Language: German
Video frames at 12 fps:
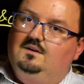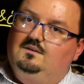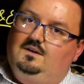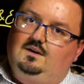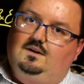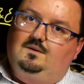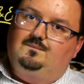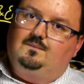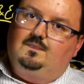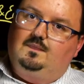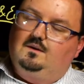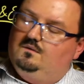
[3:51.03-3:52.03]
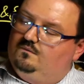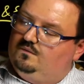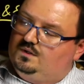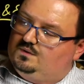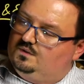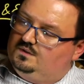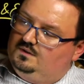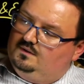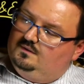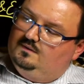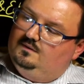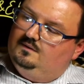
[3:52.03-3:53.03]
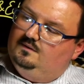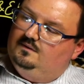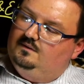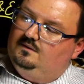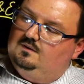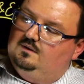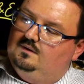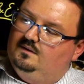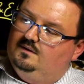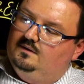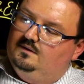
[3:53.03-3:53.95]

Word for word: Naja, weißt du es nicht? Nee.